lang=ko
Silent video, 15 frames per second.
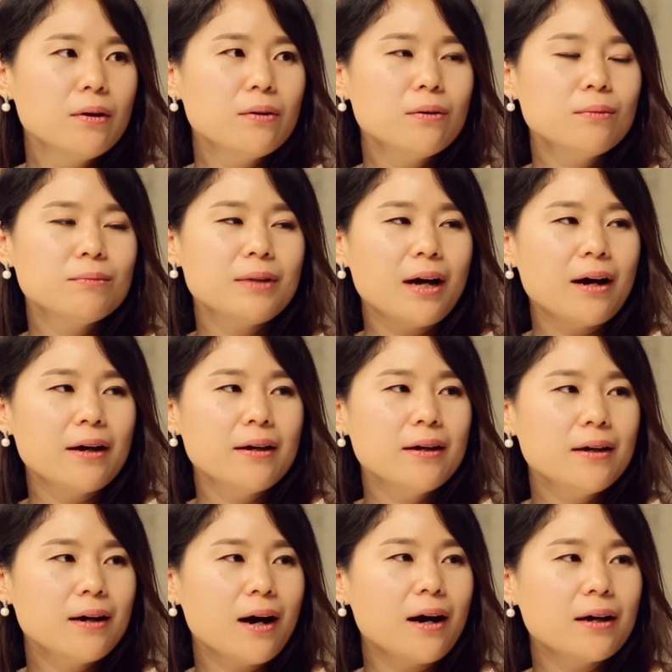그럼
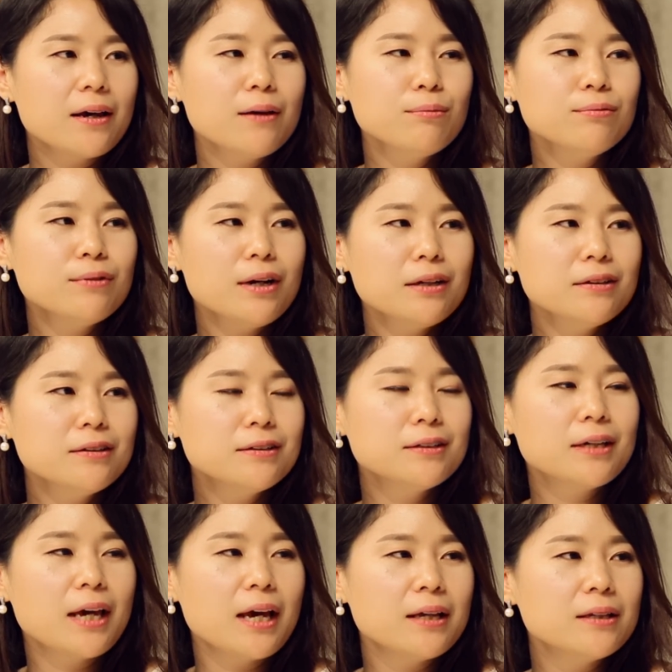나의 가계부라는
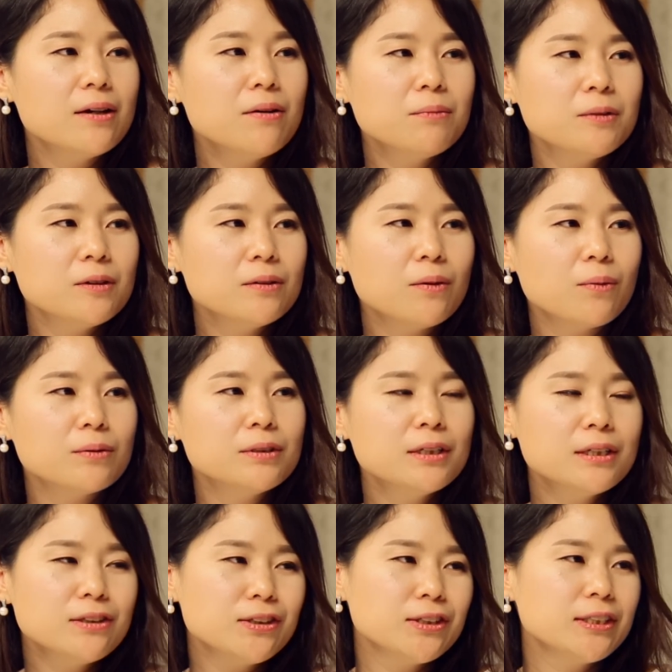그 개념은
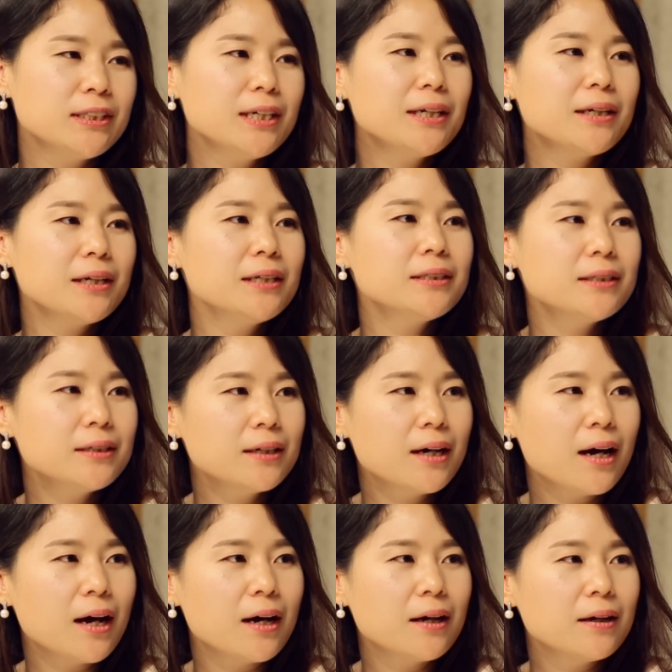어디에서 음. 시작을
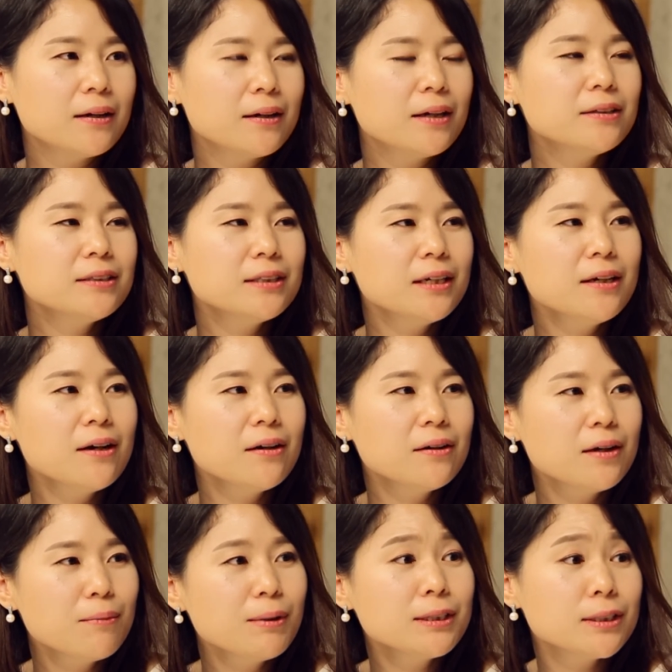했을까라는
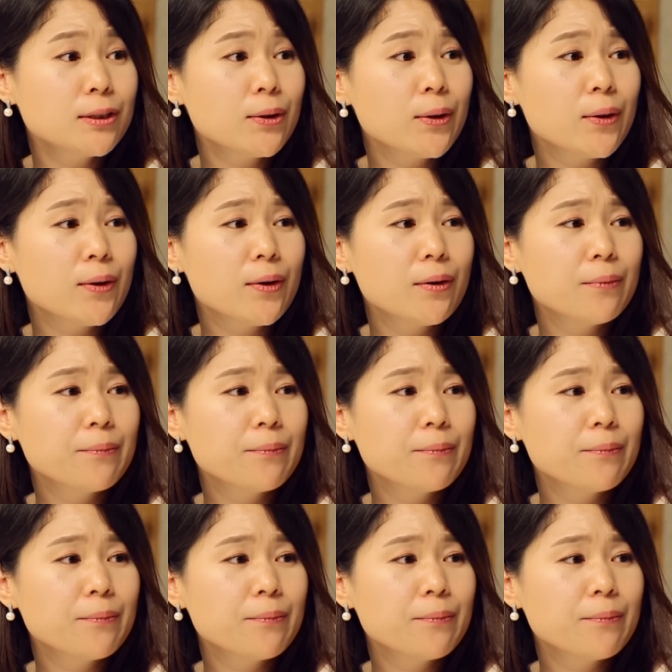생각을 해봤어요.